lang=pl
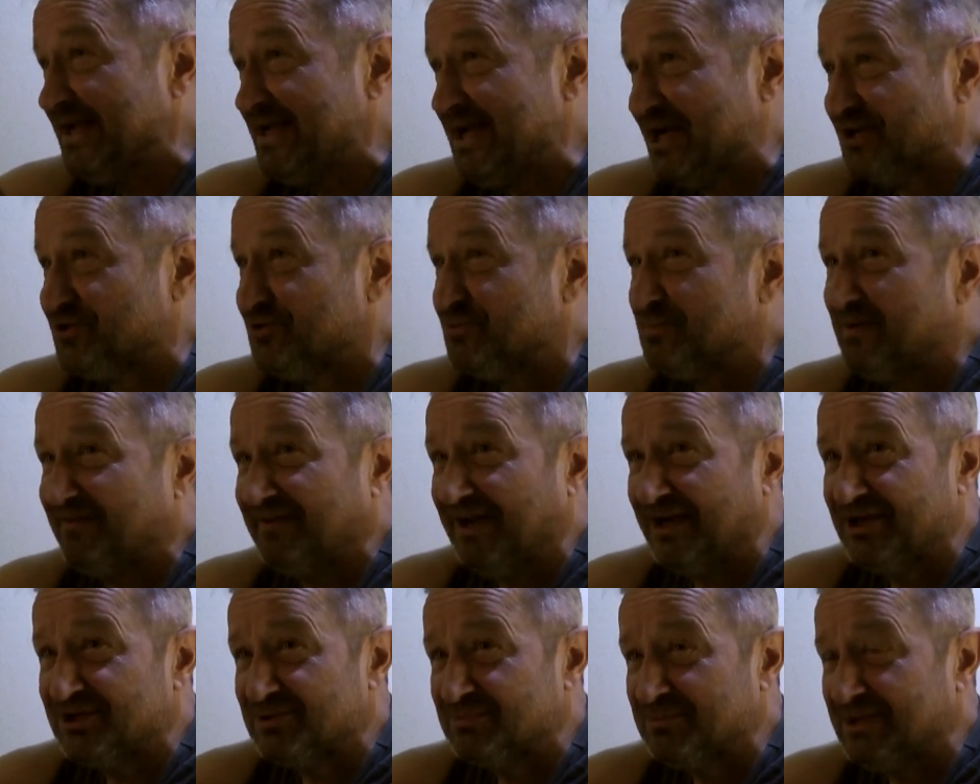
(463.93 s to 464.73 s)
jak się
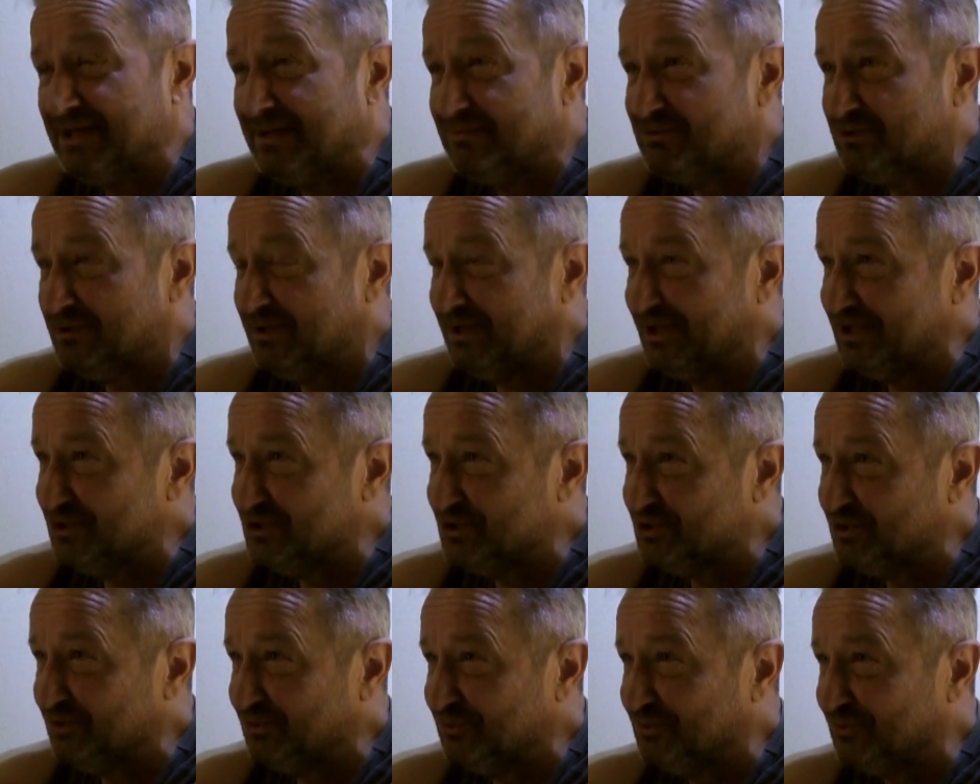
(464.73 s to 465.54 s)
umawialiśmy na przykład na
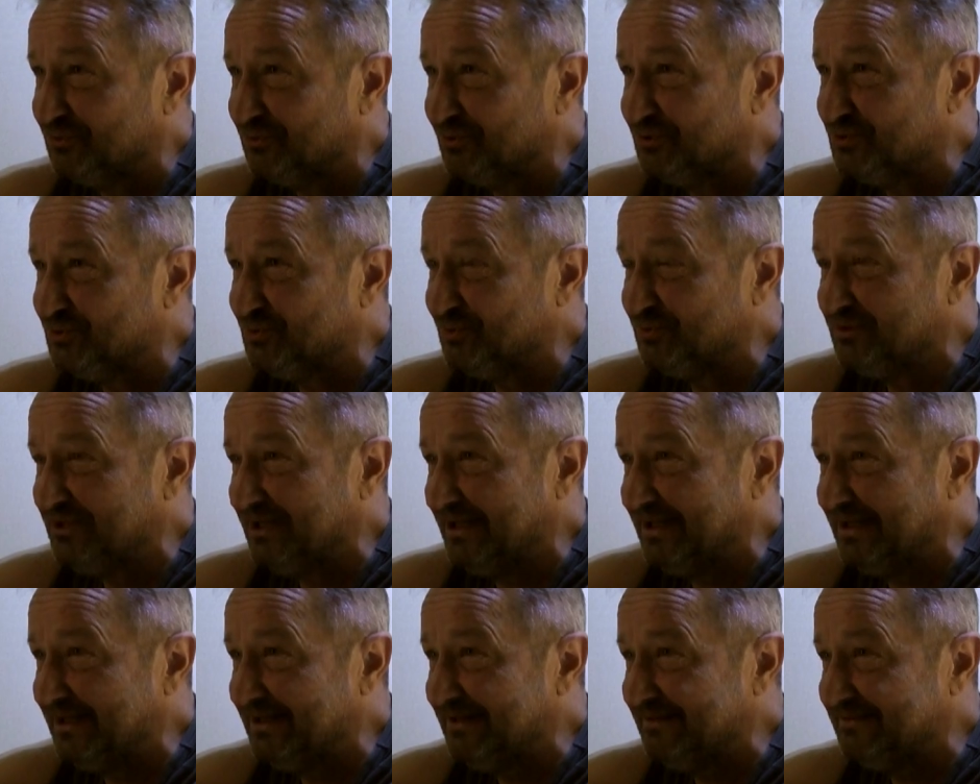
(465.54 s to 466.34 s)
dziesiątą do
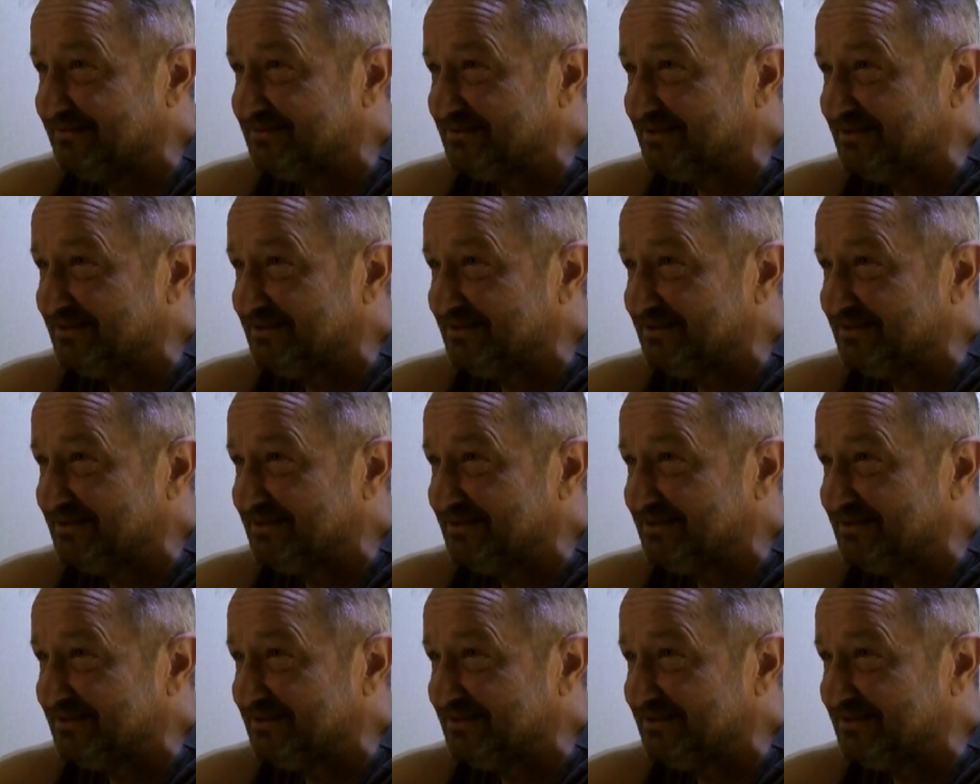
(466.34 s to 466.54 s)
studia